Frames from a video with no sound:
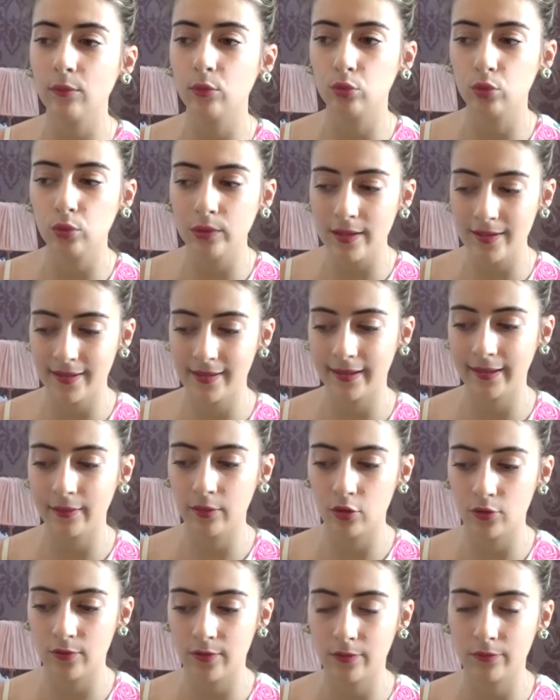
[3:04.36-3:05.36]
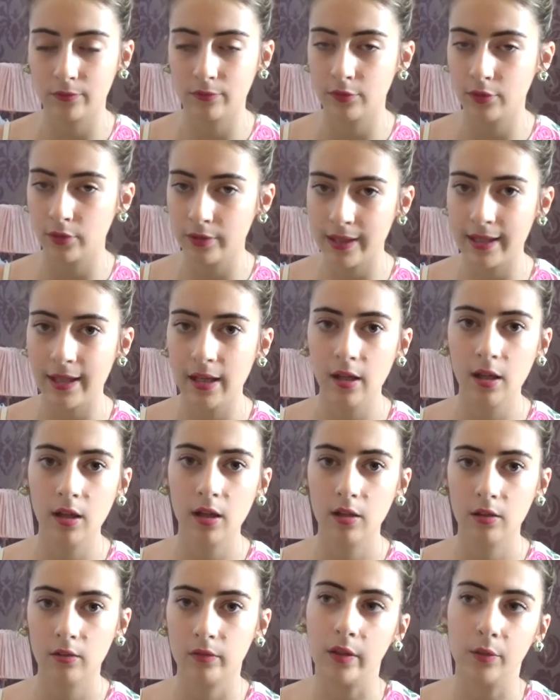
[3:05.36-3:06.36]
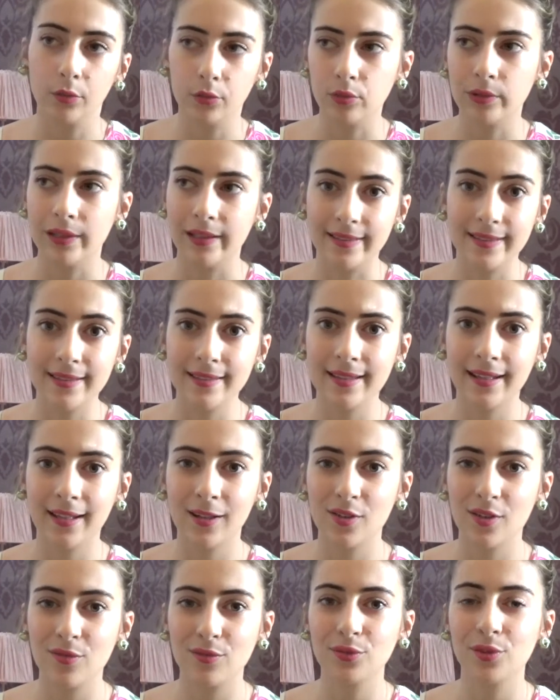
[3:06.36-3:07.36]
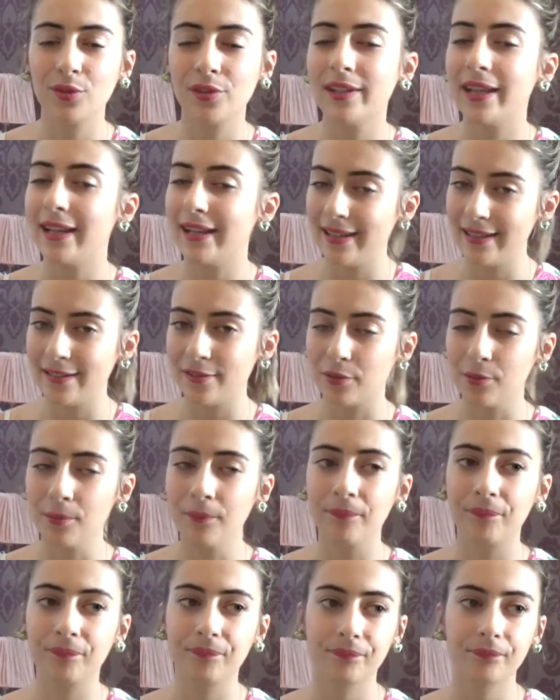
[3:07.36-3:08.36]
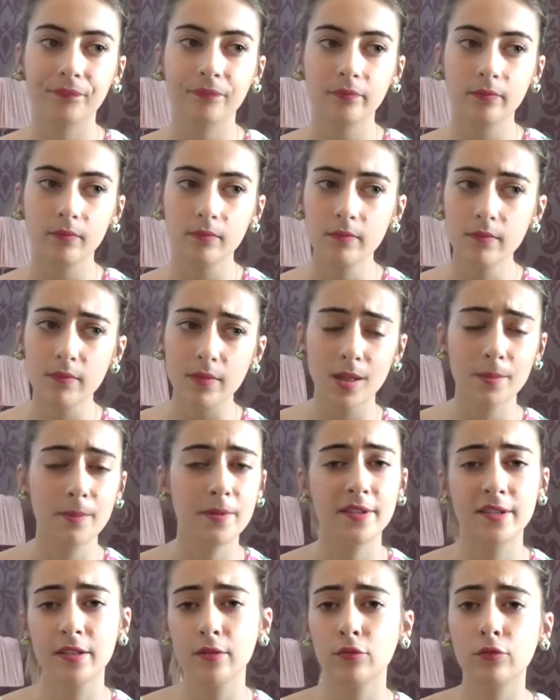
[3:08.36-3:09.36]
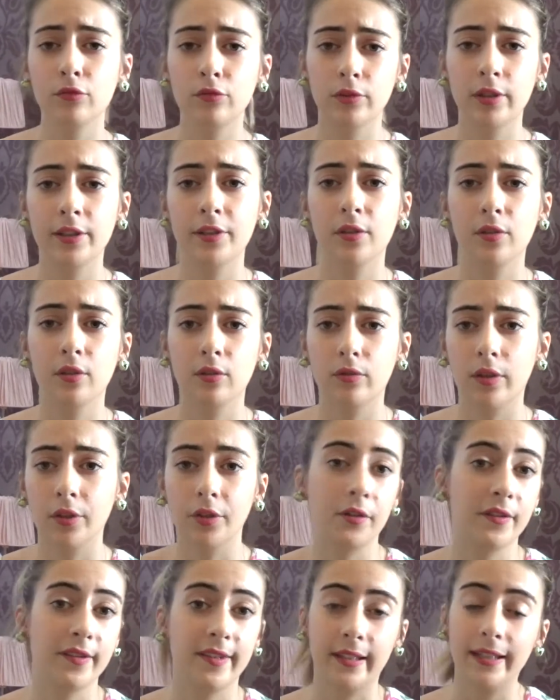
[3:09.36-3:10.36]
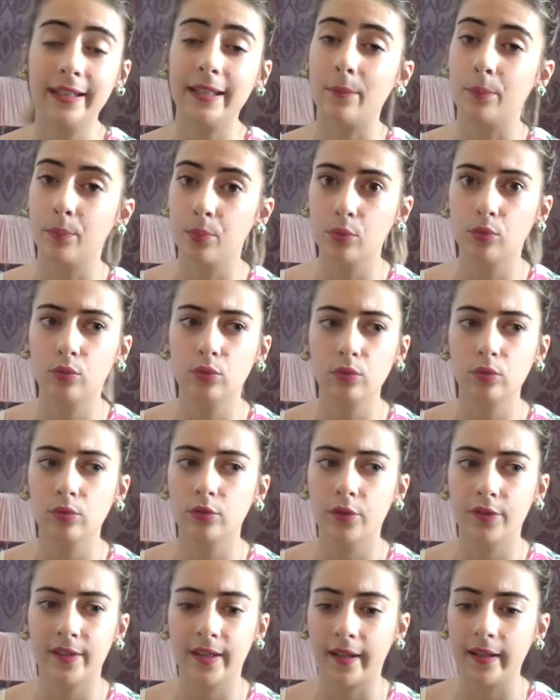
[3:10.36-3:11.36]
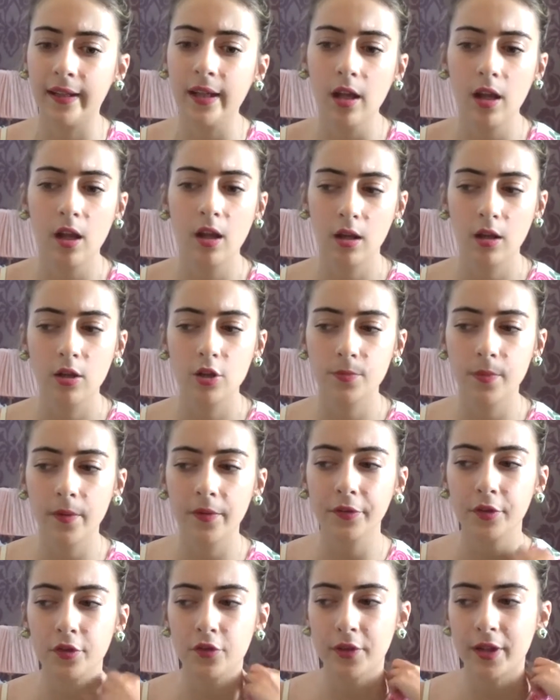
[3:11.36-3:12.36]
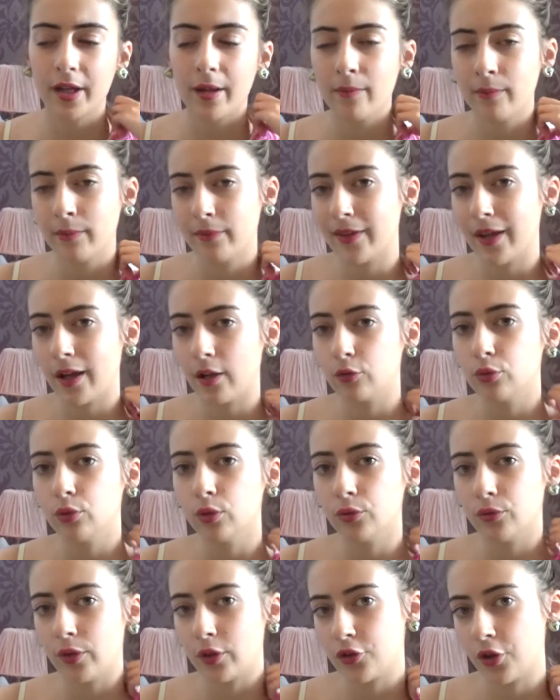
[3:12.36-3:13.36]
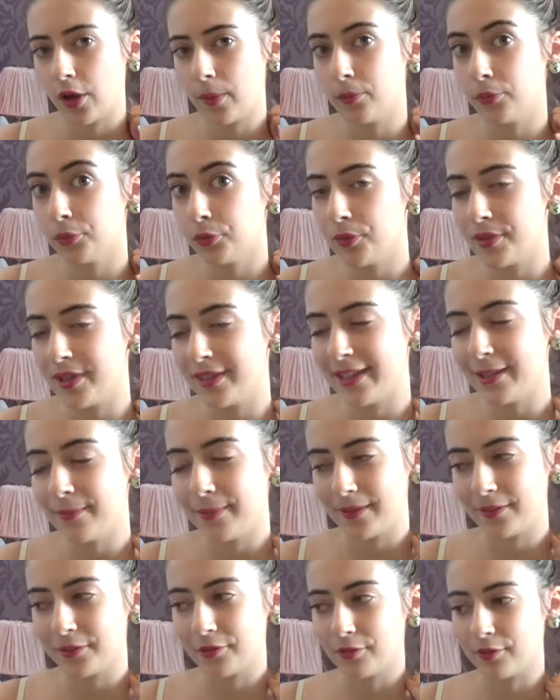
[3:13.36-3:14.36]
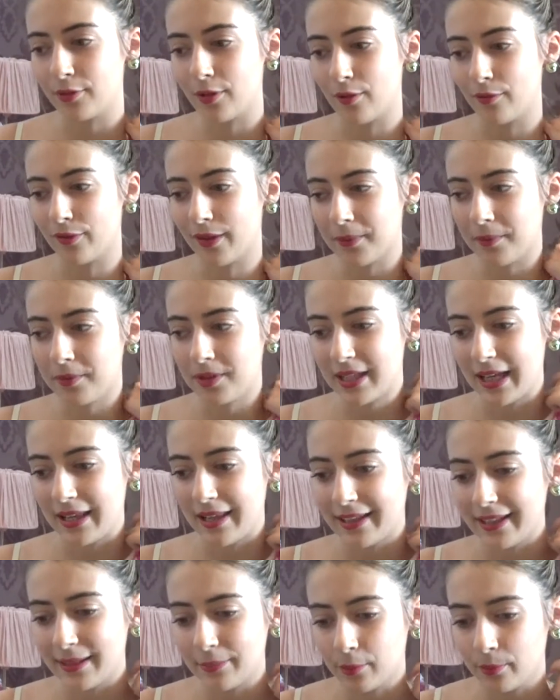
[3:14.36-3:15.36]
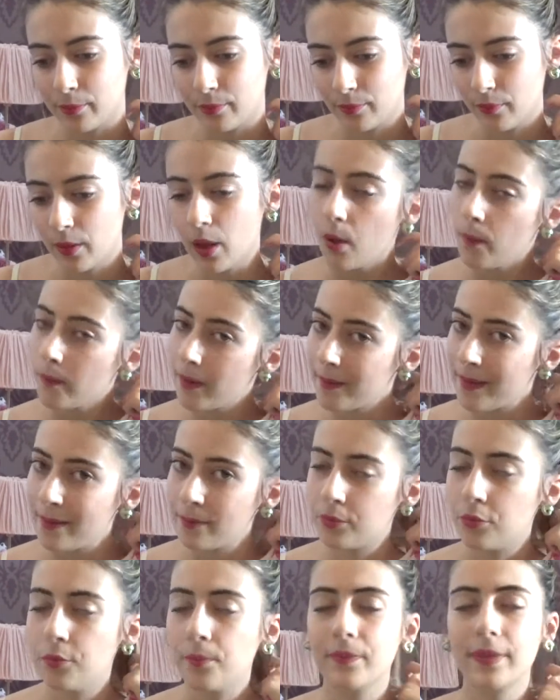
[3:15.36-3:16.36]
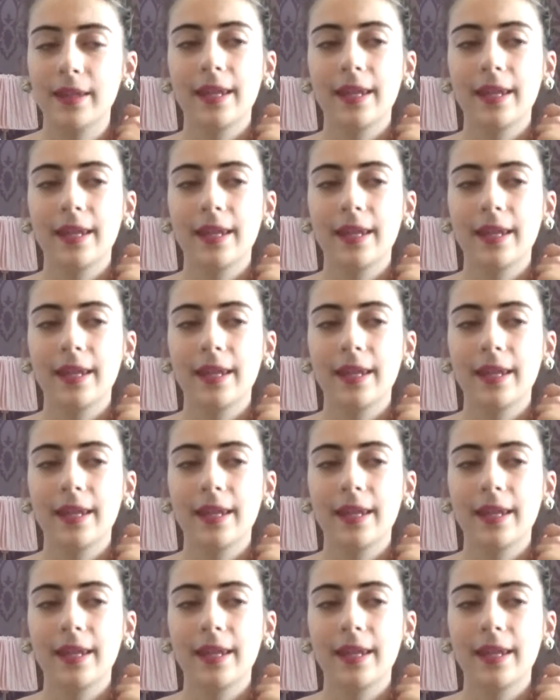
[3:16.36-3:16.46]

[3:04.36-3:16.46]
où toutes les séries que je vais vous donner, enfin toutes les six séries que je vais vous donner y sont. Mais si vous voulez voir d'autres séries, il y a beaucoup de séries. Je pense que je vais quand même y faire un tour une fois que j'aurai plus trop d'idées, parce que euh, vraiment il y en a qui m'ont pas mal plu.